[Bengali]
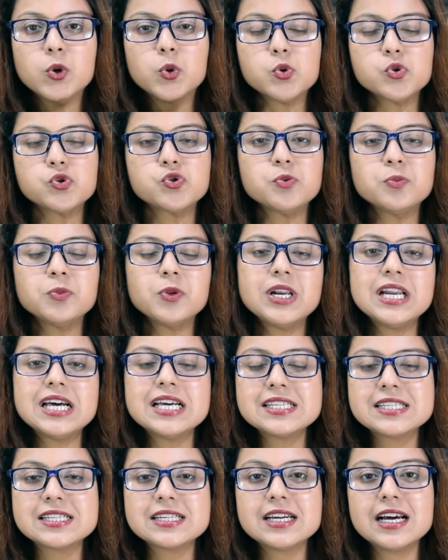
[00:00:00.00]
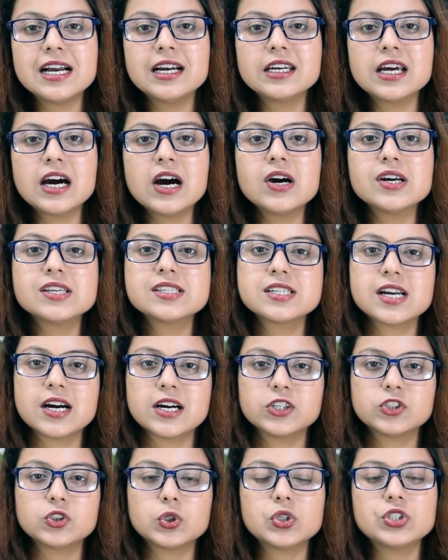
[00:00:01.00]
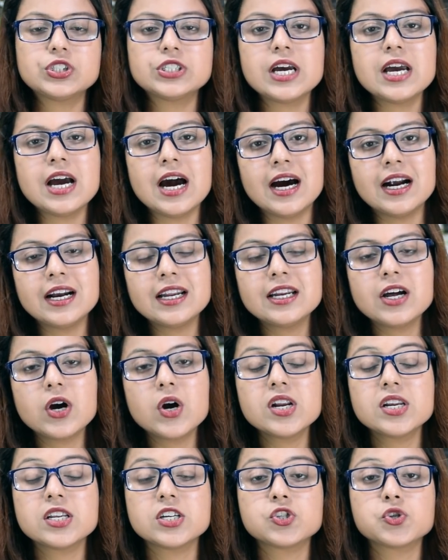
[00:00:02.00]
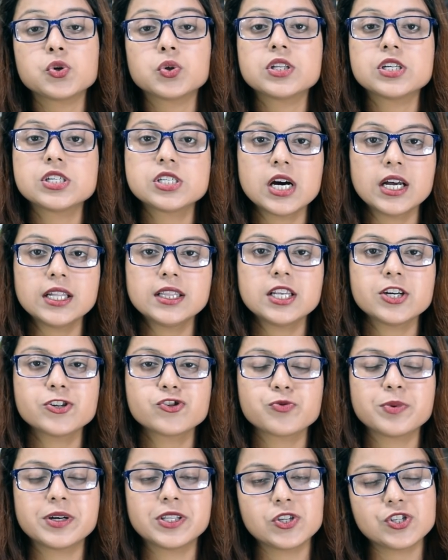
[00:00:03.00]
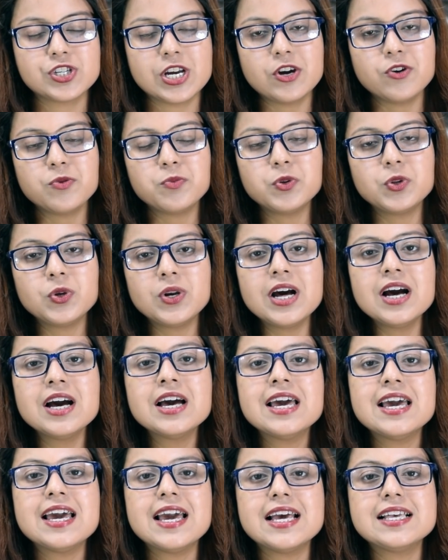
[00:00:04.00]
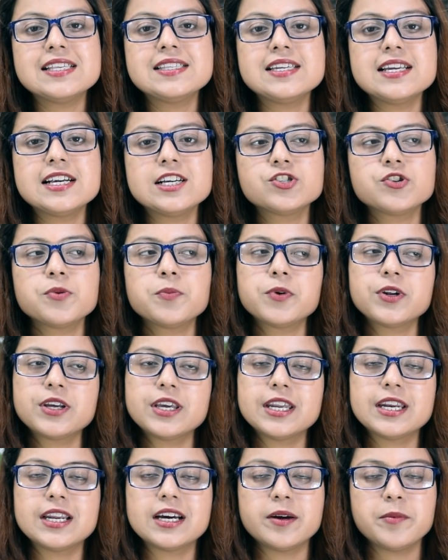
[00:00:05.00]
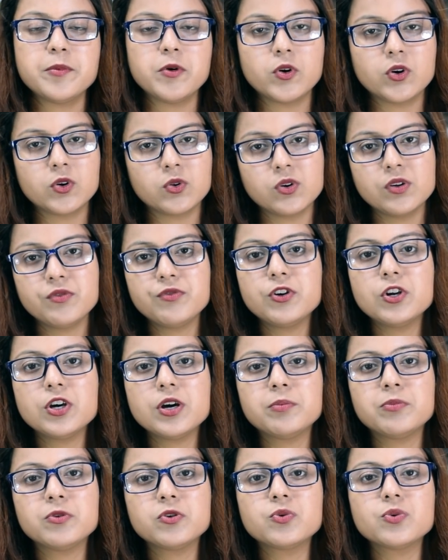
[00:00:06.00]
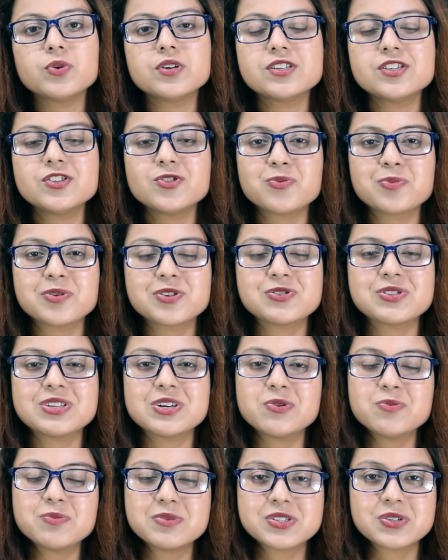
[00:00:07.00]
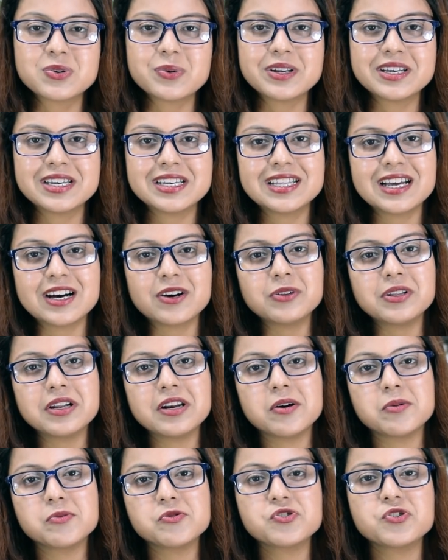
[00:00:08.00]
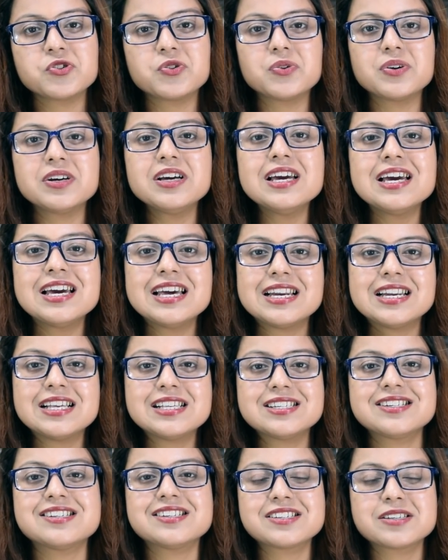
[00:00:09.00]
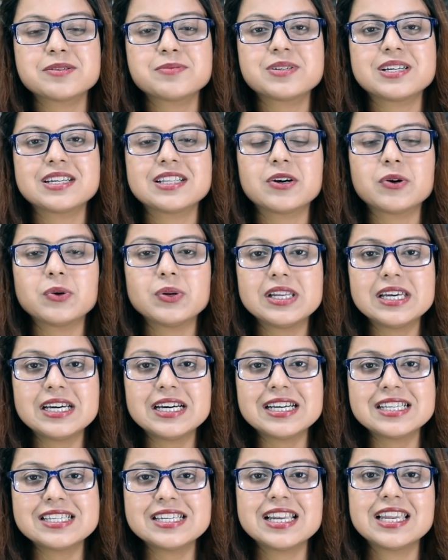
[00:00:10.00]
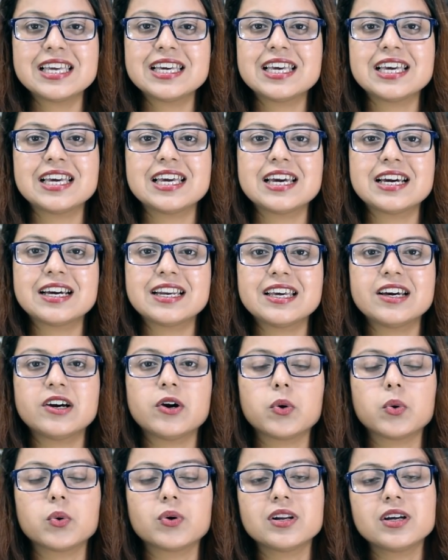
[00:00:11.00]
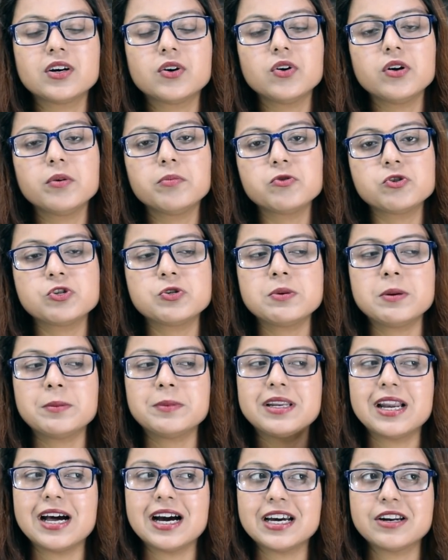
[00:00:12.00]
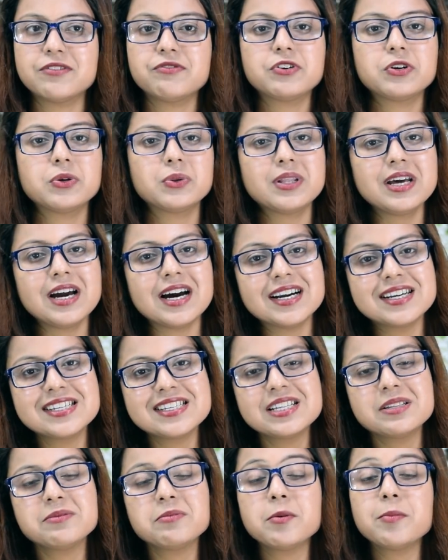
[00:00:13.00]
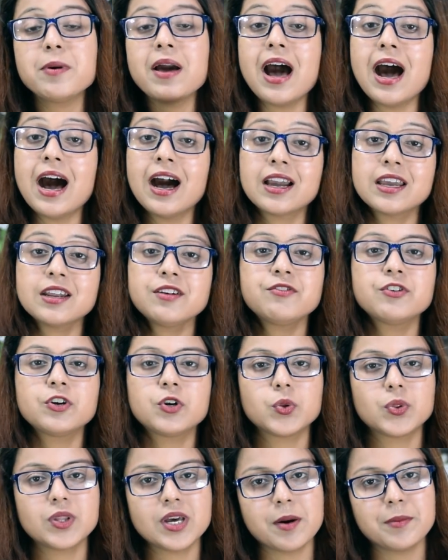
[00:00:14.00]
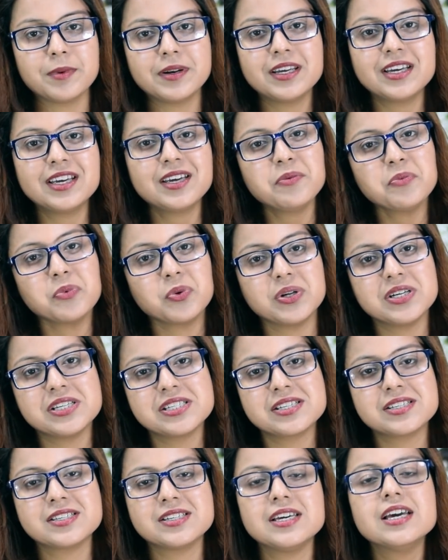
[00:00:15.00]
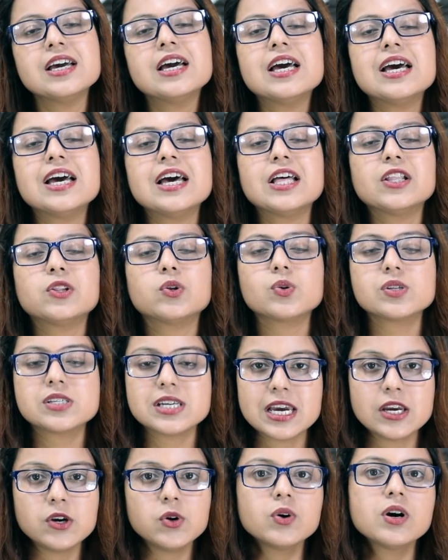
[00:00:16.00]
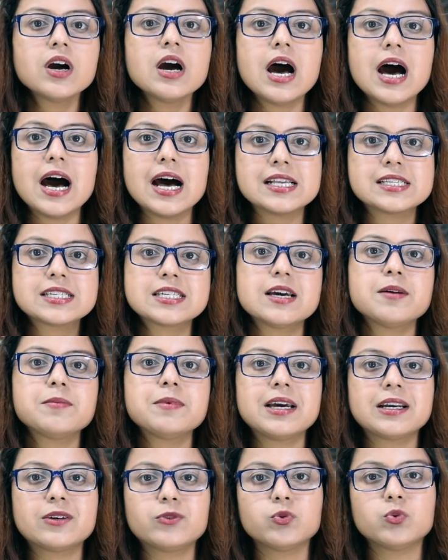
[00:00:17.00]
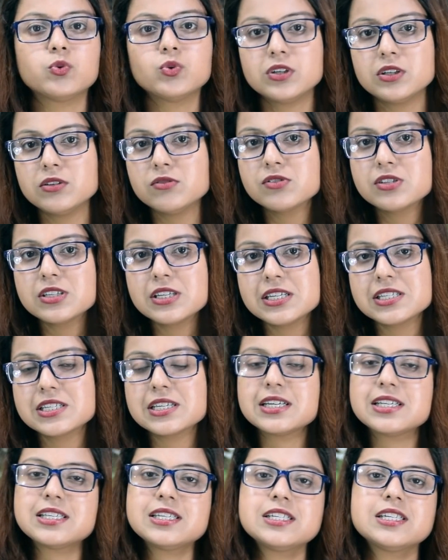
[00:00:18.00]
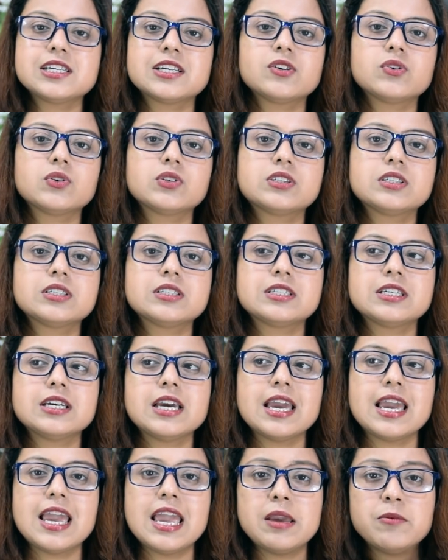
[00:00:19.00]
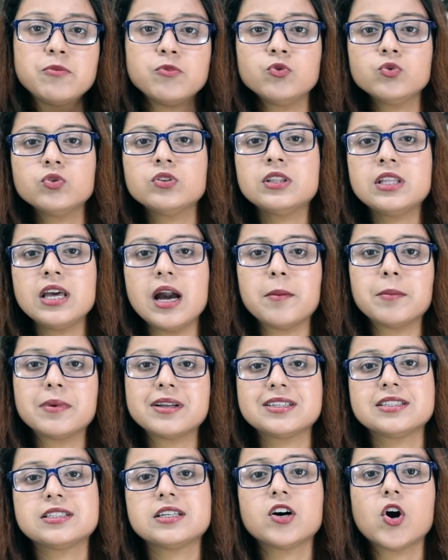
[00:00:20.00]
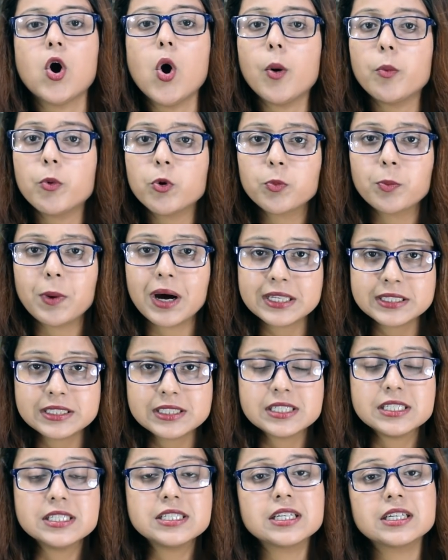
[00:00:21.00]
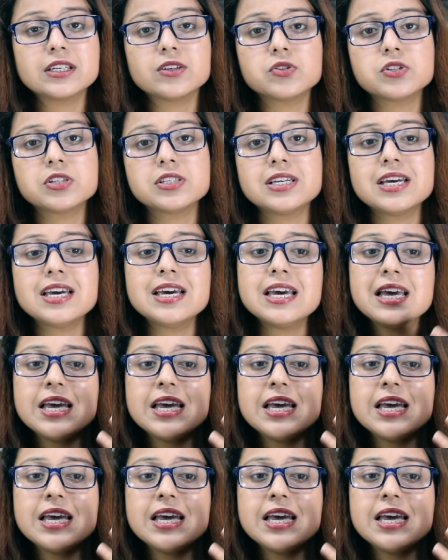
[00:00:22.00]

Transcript: কুসুমদোলা সিরিয়ালটা হয় স্টার জলসায় আর এটা হয় ঠিক সন্ধ্যে সাতটার সময় তো যাই হোক বন্ধুরা এই সিরিয়াল সম্পর্কে এর আগে অনেকগুলো ভিডিও আপলোড করেছি তোমরা যদি কেউ মিস করে গিয়ে থাকো তাহলে অবশ্যই করে নিচের ডিসক্রিপশনে দেখো লিঙ্ক আছে লিঙ্কে গিয়ে ক্লিক করো ক্লিক করলে পৌঁছবে আমাদের আগের ভিডিওতে আর জানতে পারবে আগের ভিডিওতে আমি ঠিক কী বলে এসেছি তো যাই হোক আজকে আমি একটু গুড নিউজ নিয়ে এসে গেছি সেটা হচ্ছে যে এই মুহূর্তে আমরা যেটা খবর পাচ্ছি সেটা হচ্ছে যে